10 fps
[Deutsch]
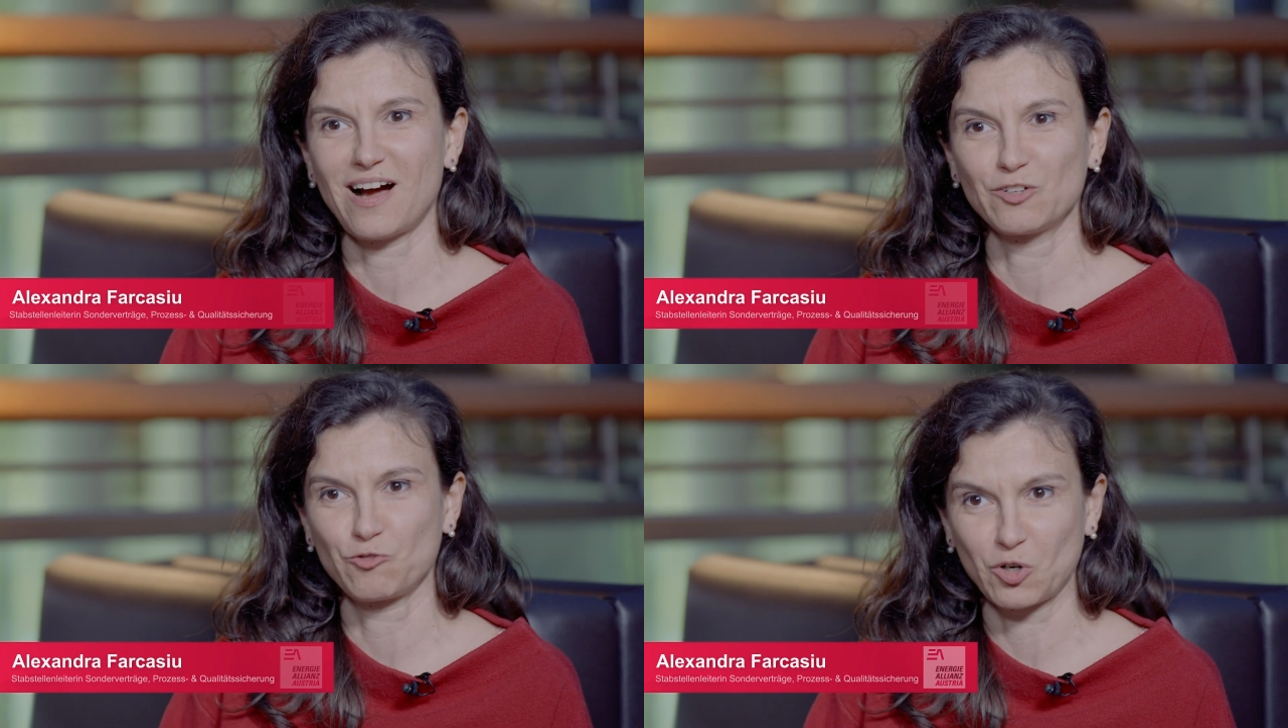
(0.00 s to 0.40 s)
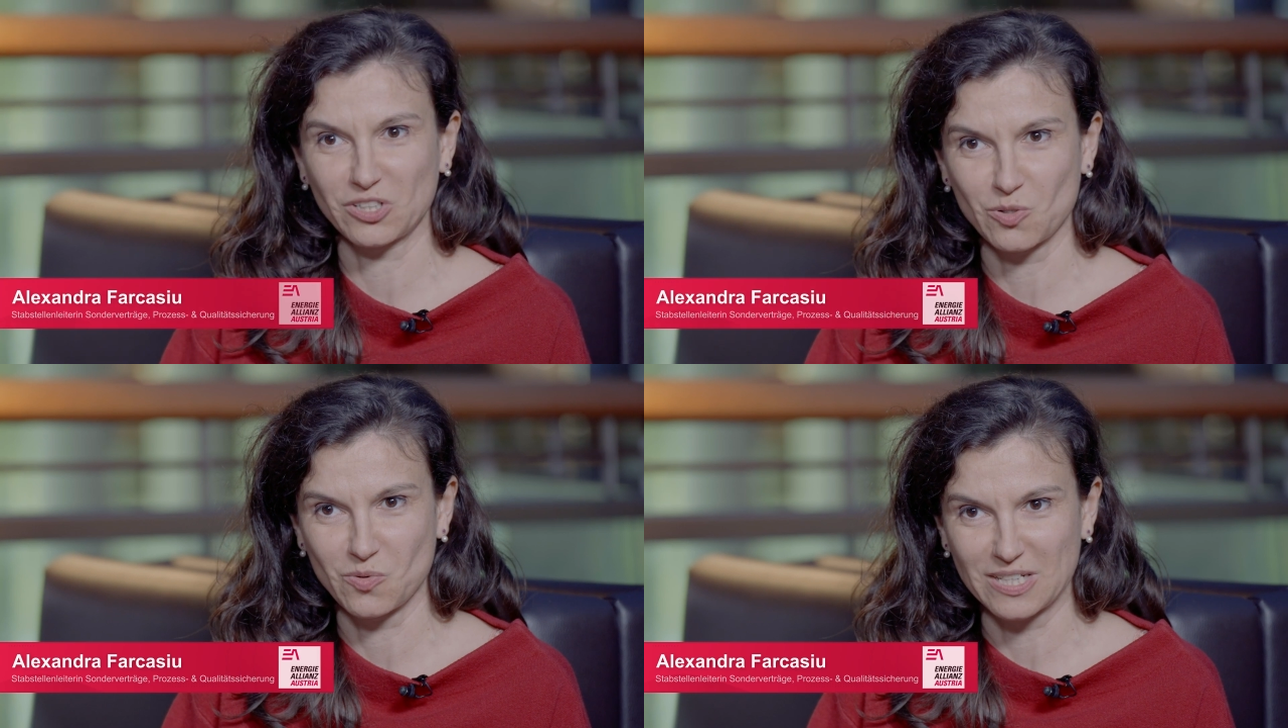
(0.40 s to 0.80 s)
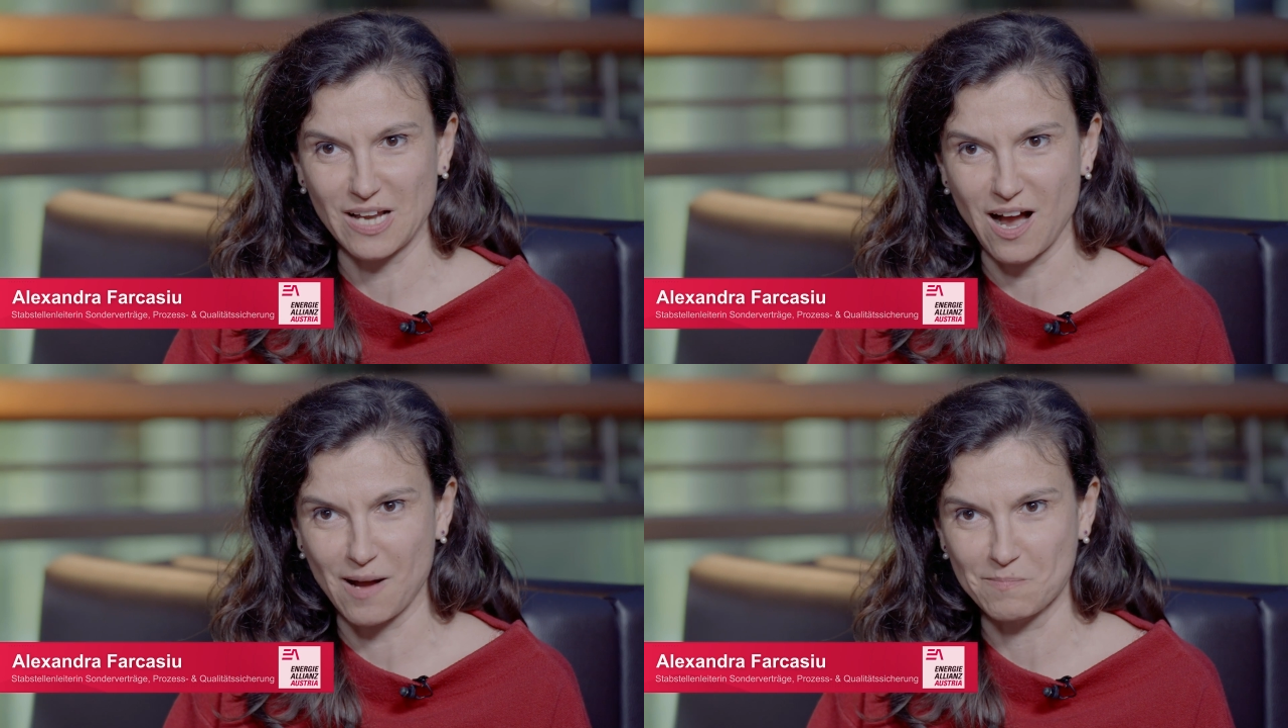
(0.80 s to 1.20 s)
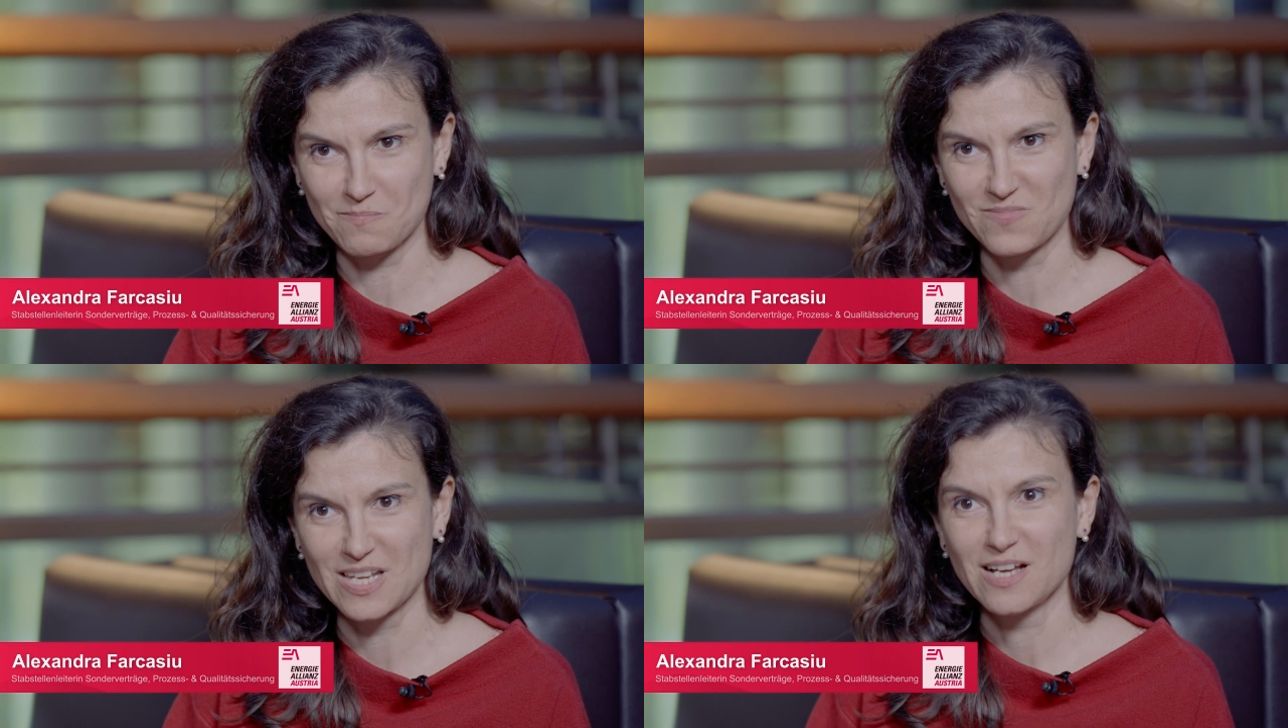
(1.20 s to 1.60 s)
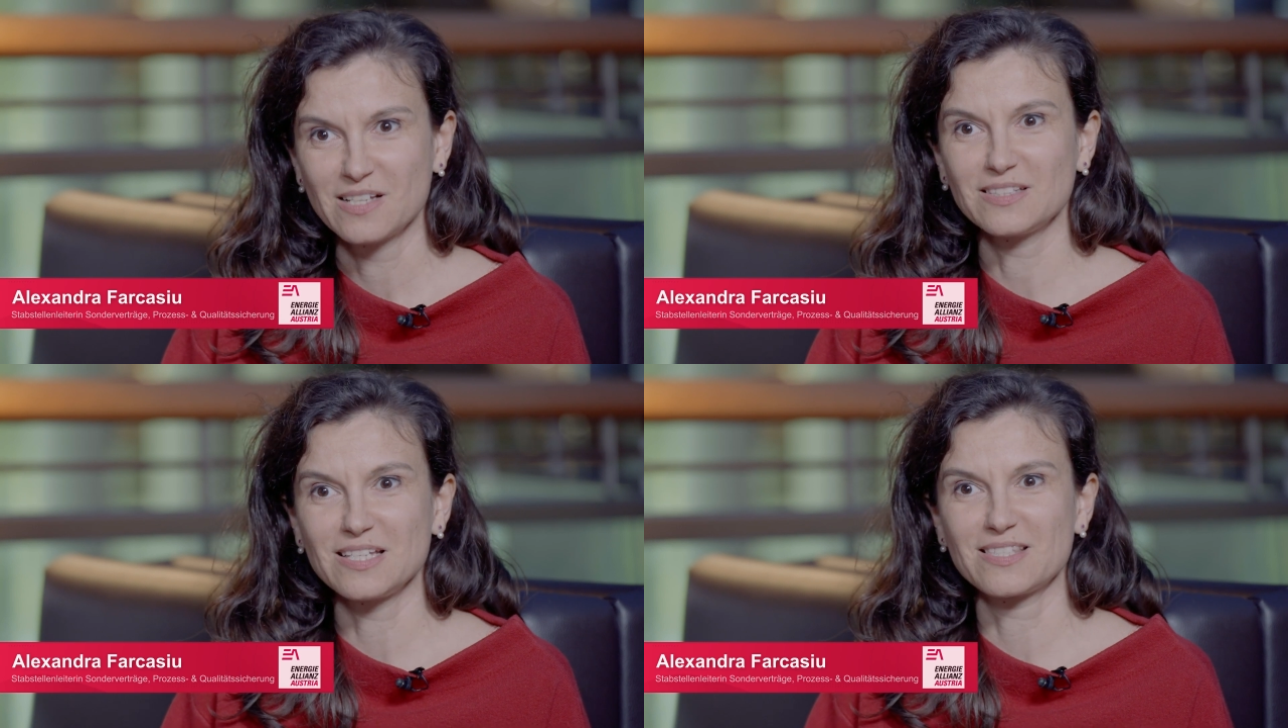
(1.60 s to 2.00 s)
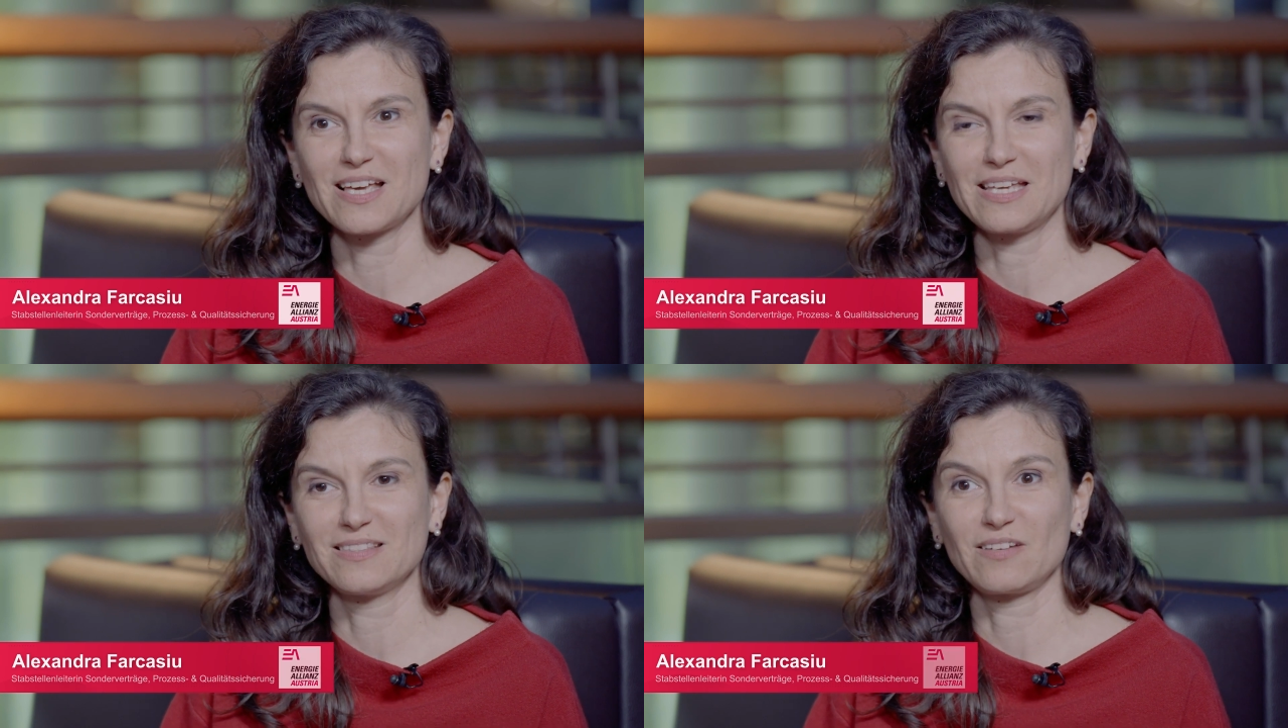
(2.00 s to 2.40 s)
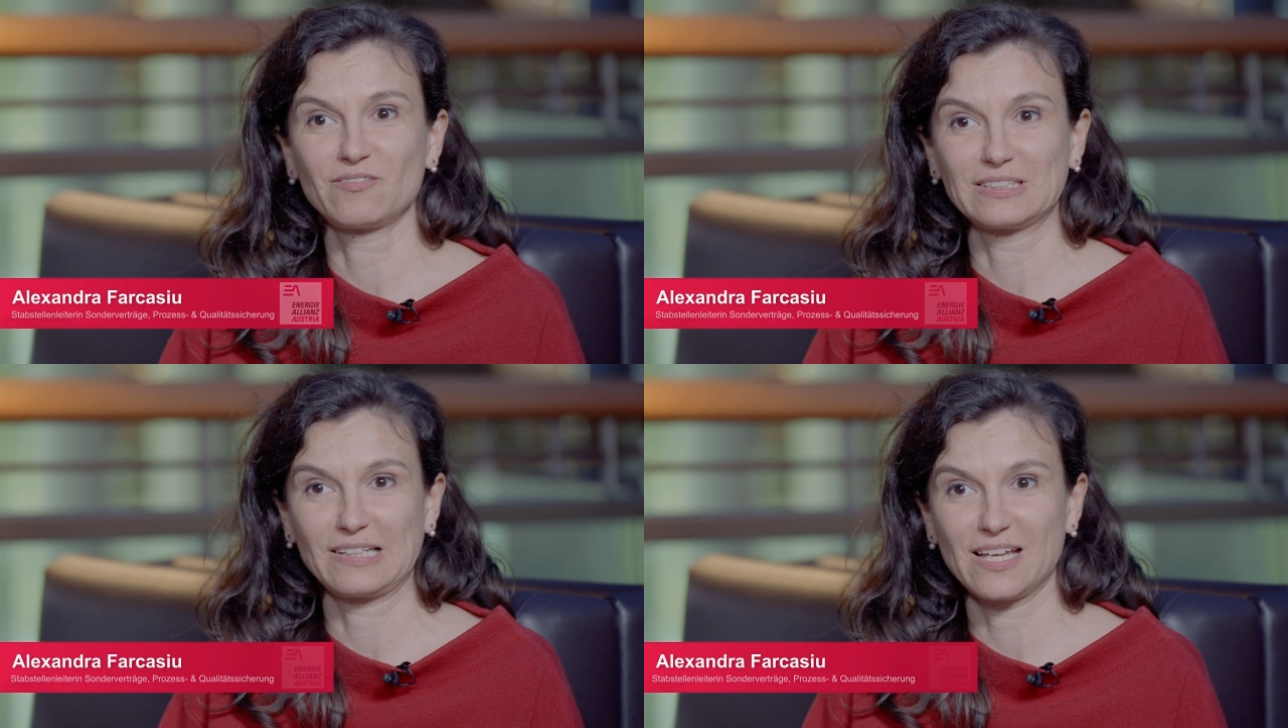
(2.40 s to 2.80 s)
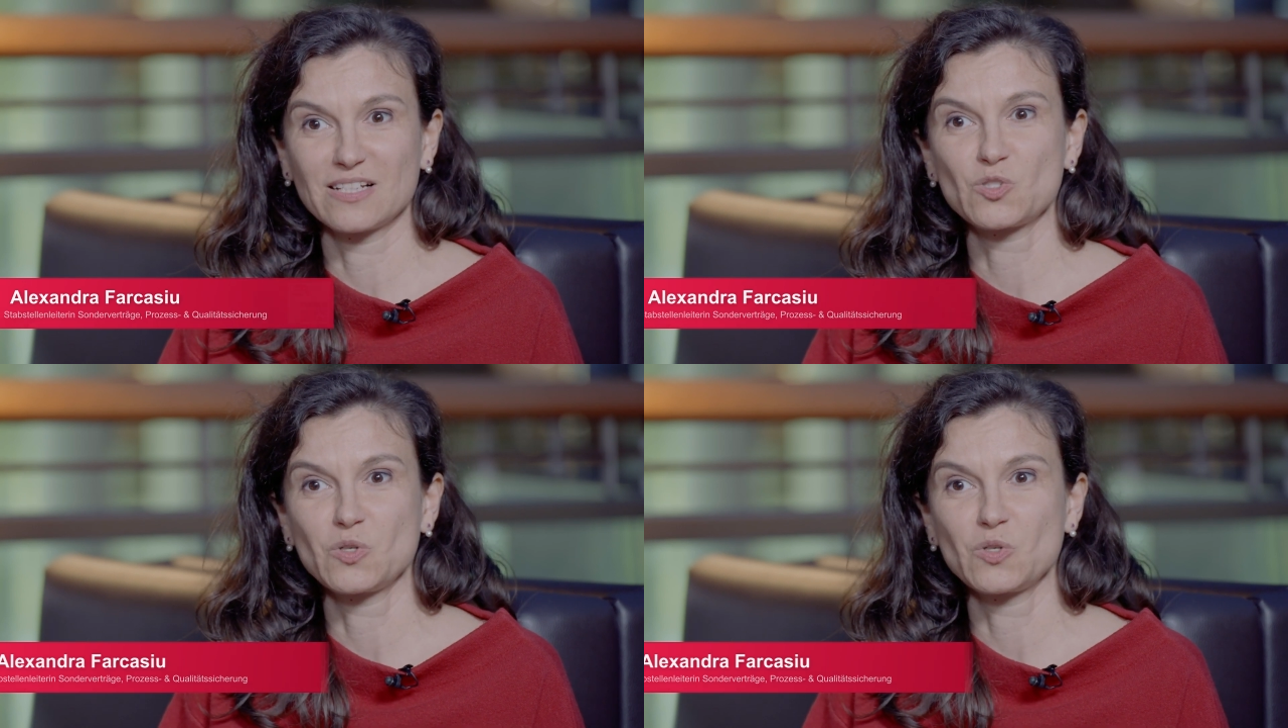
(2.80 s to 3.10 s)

Anforderungen haben, diese in den Verträgen zu